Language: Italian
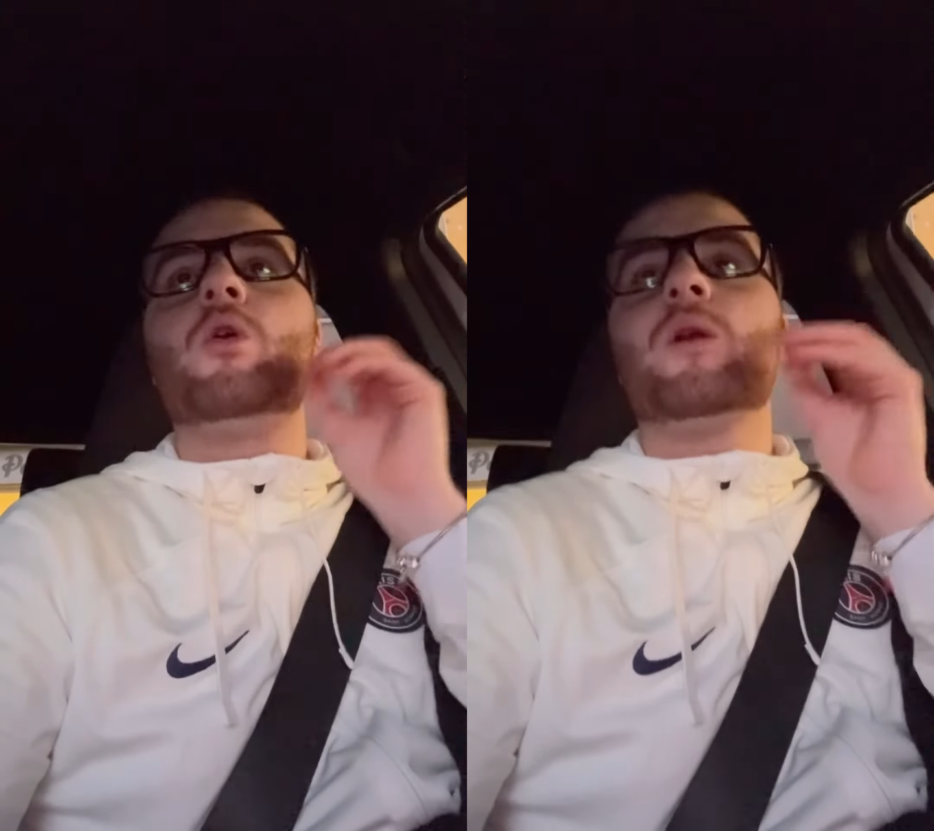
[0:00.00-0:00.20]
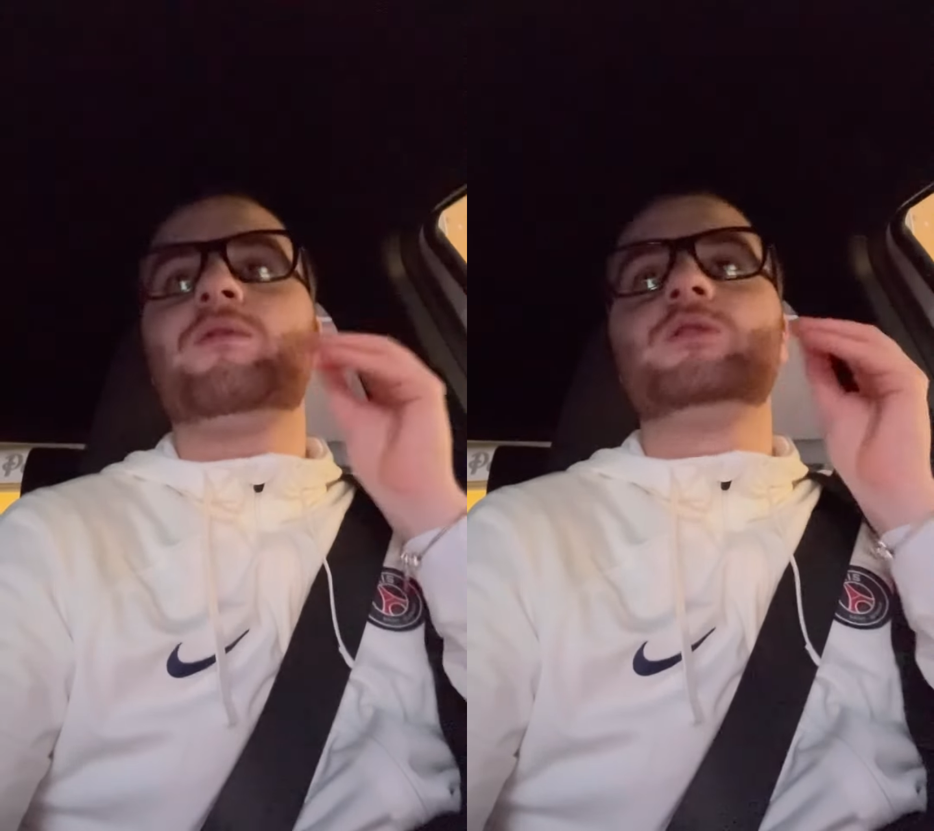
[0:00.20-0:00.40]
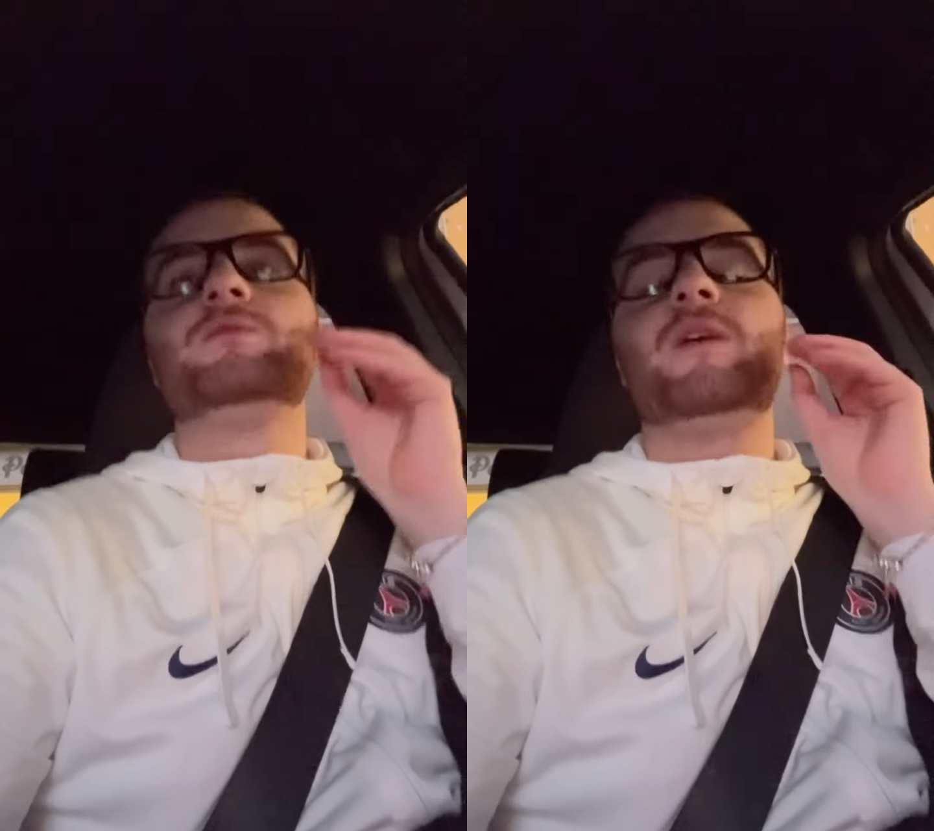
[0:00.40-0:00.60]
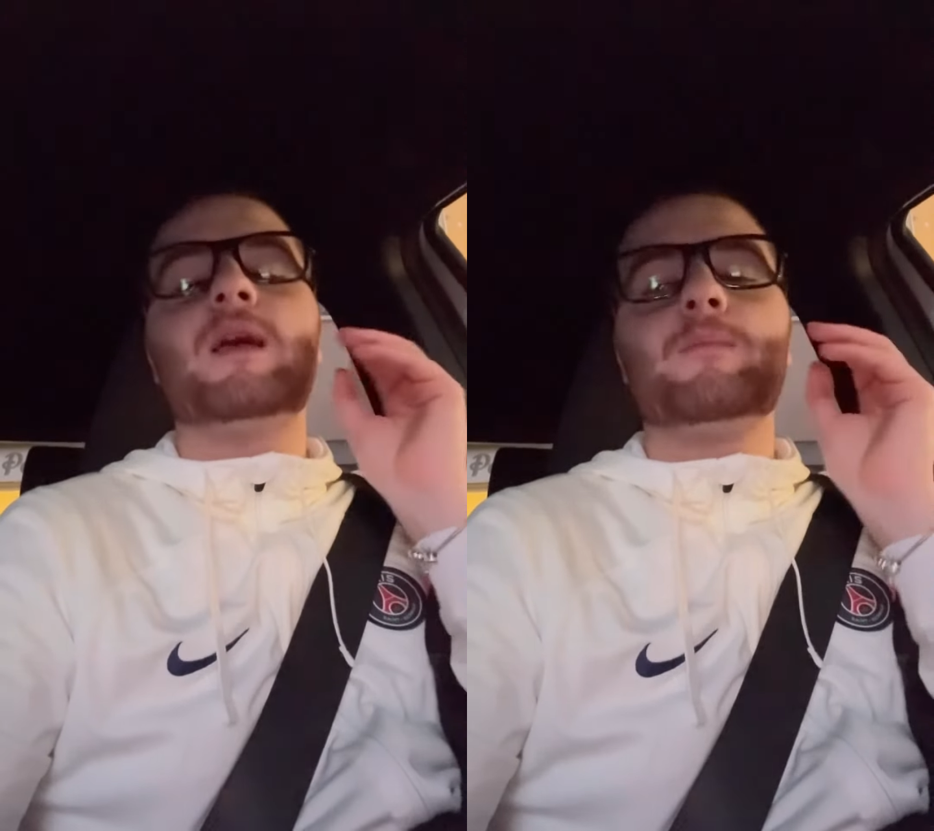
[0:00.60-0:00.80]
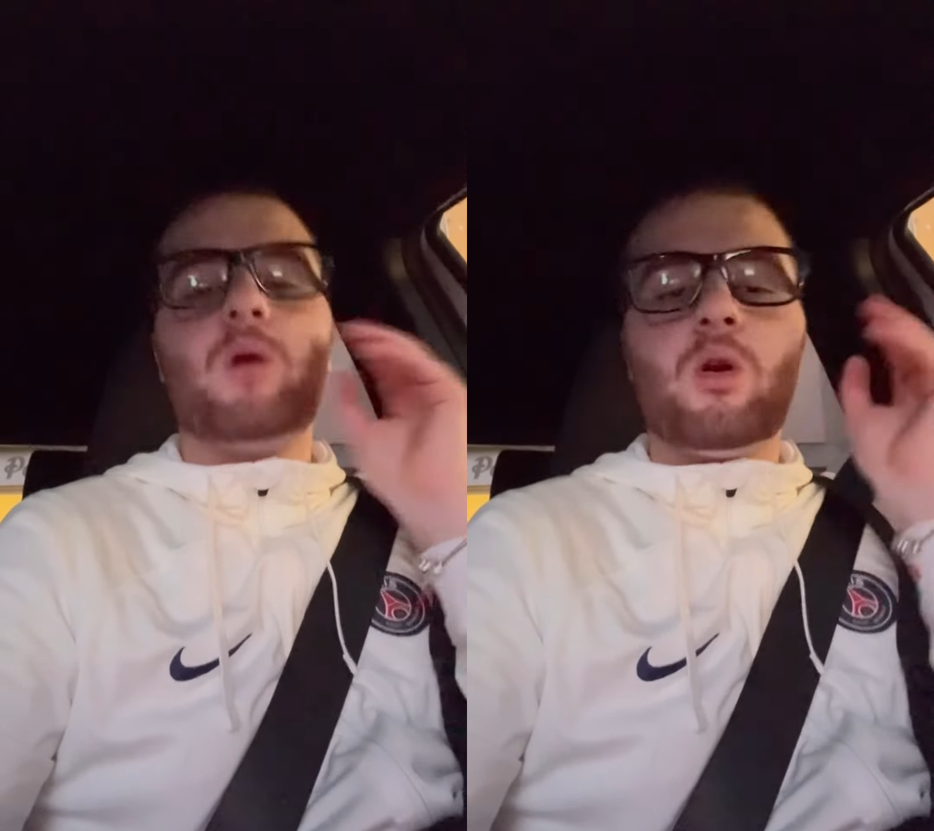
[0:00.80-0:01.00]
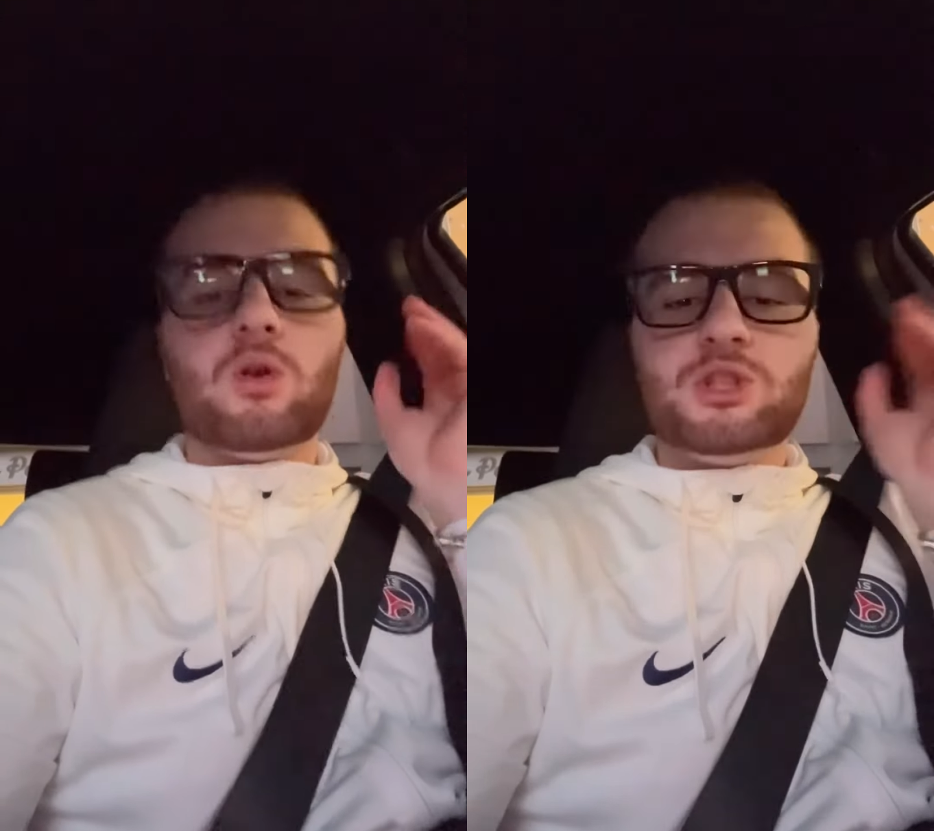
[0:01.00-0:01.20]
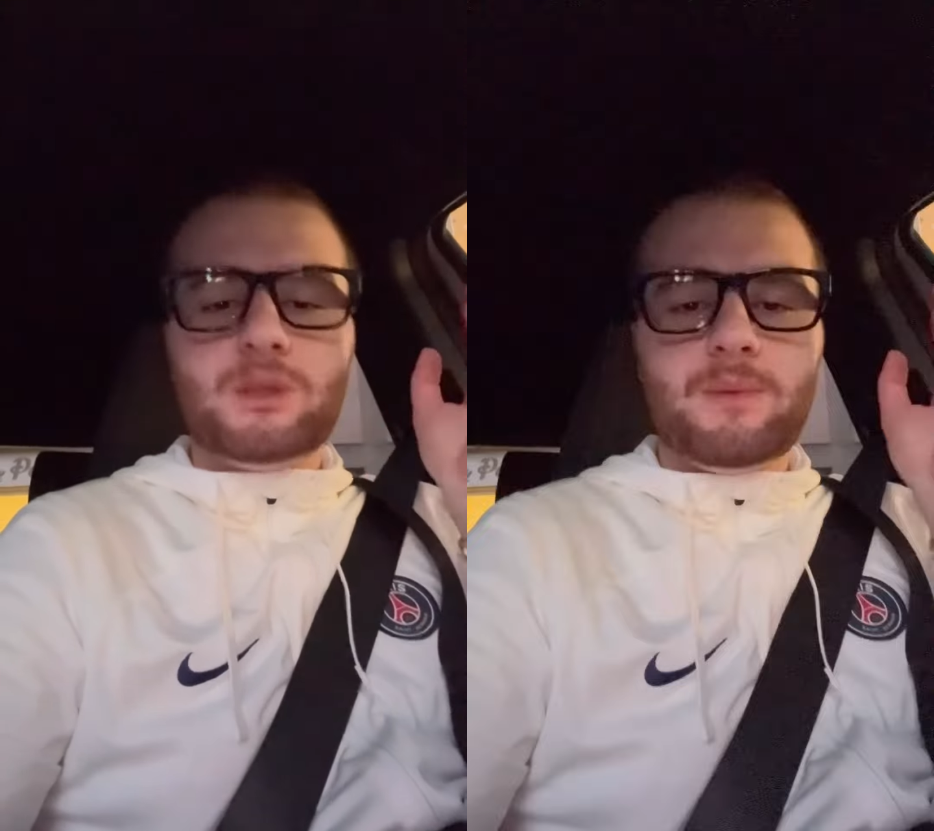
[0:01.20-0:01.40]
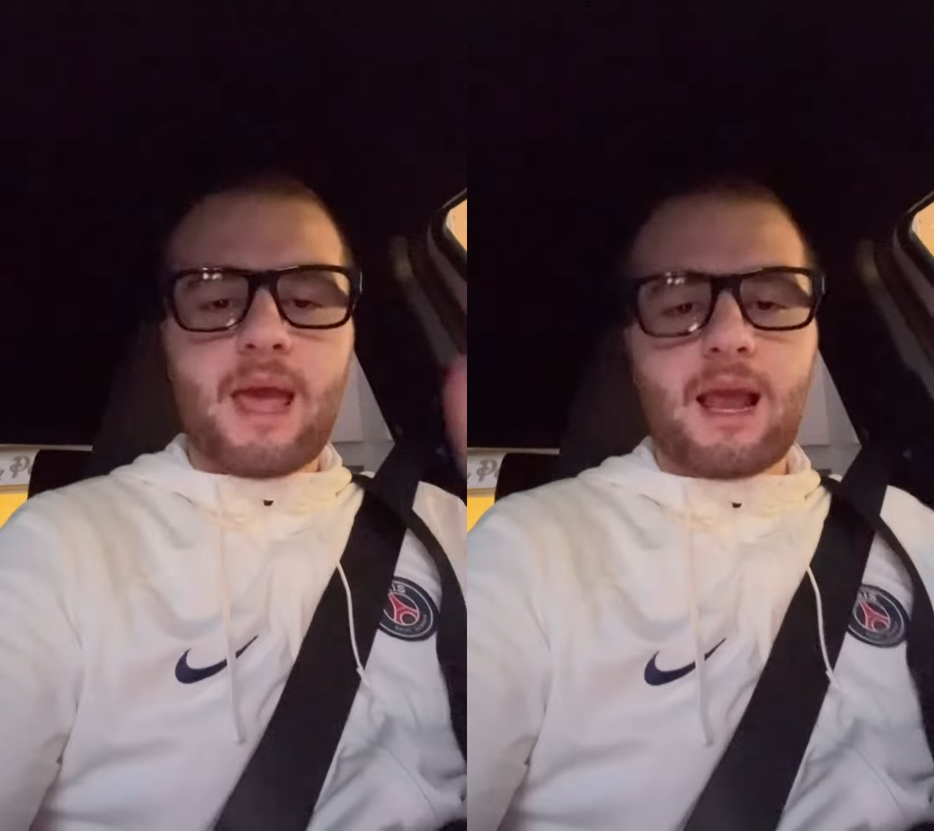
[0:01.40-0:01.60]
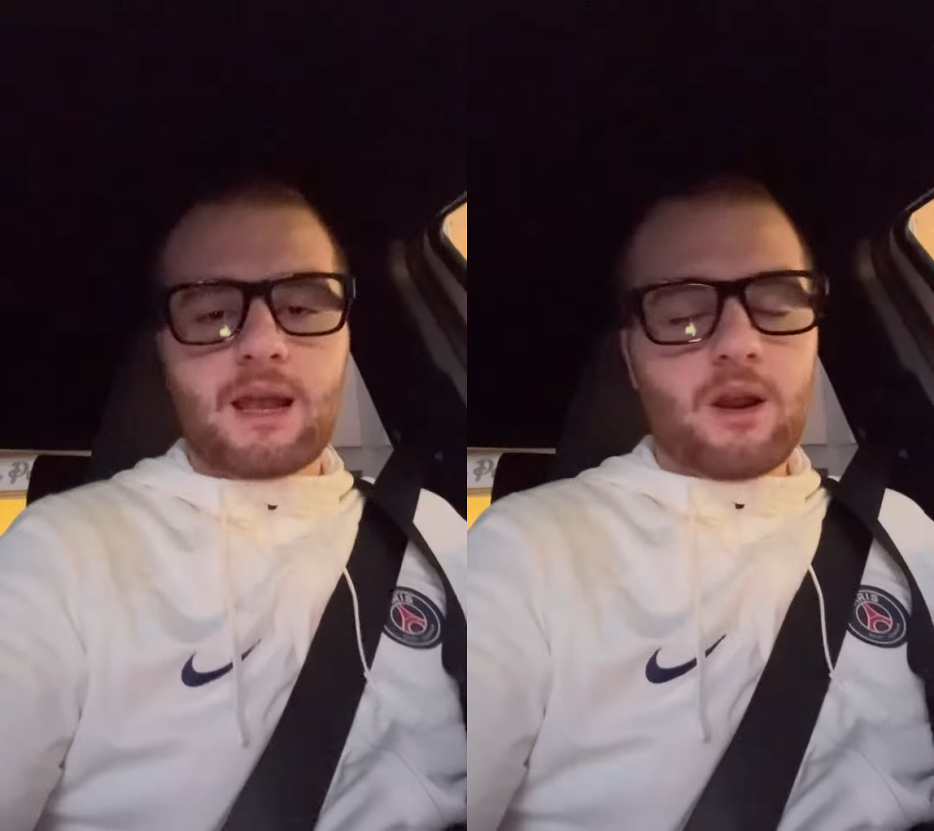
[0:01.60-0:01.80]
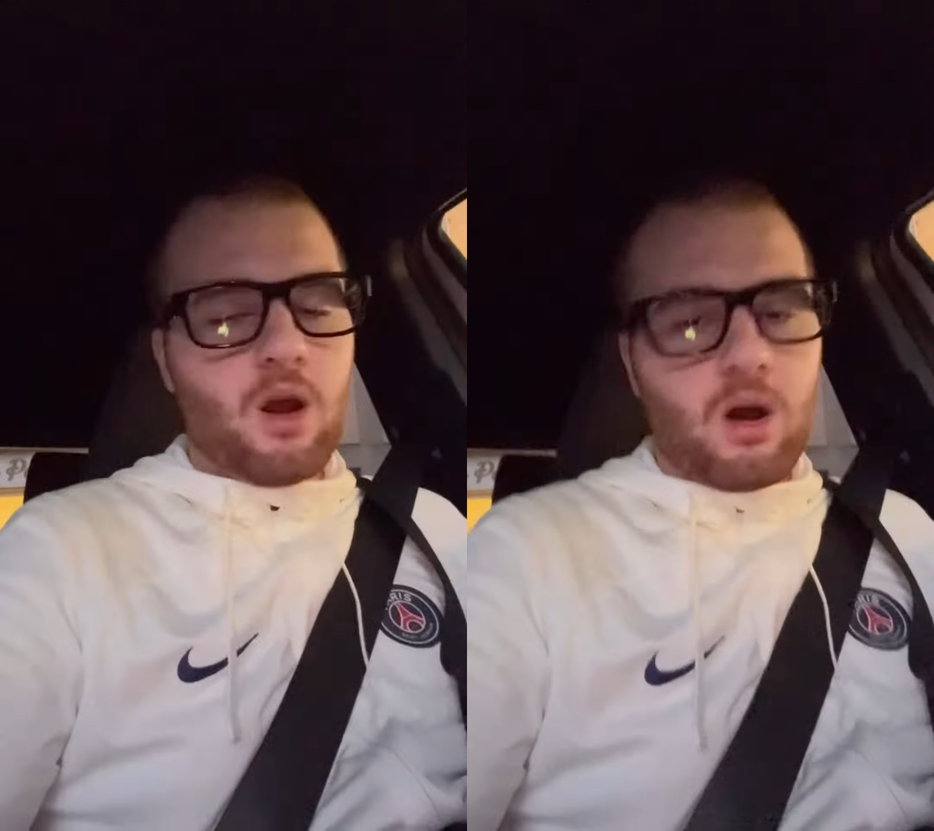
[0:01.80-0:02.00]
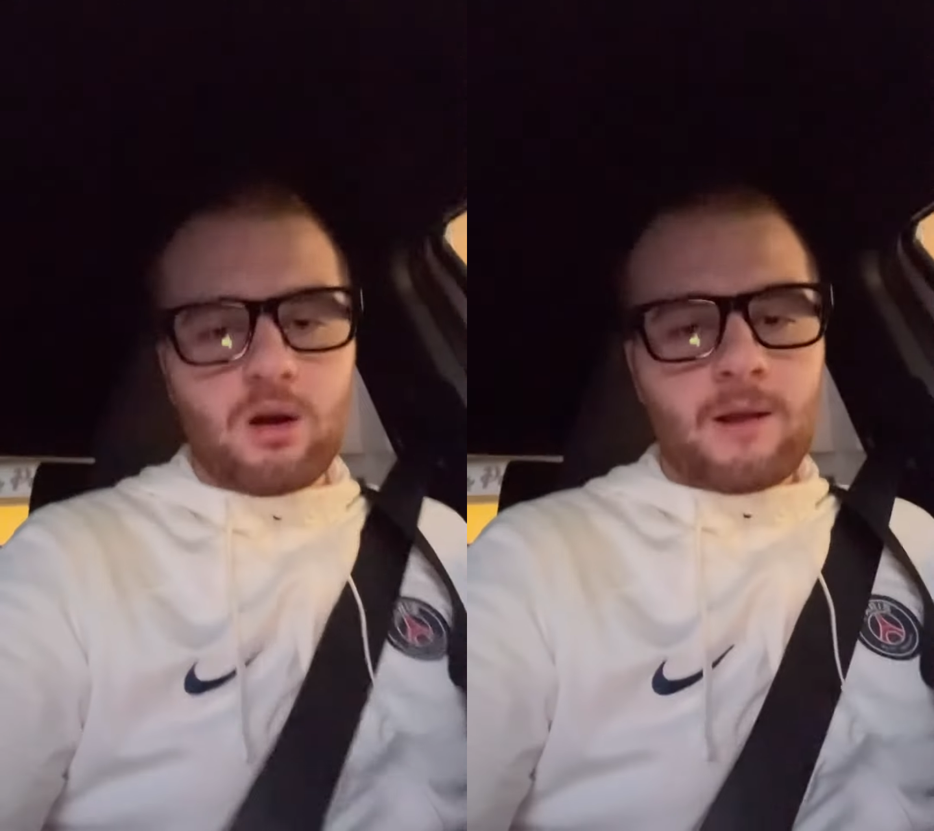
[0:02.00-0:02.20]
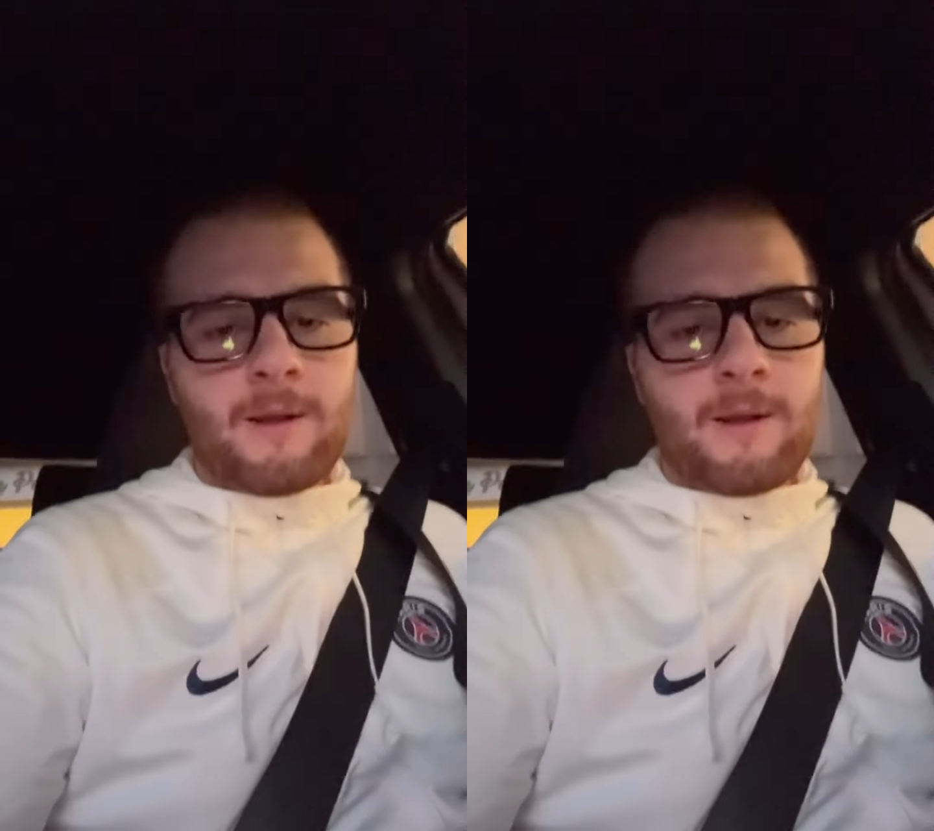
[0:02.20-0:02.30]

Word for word: una Volkswagen Polo GPL, no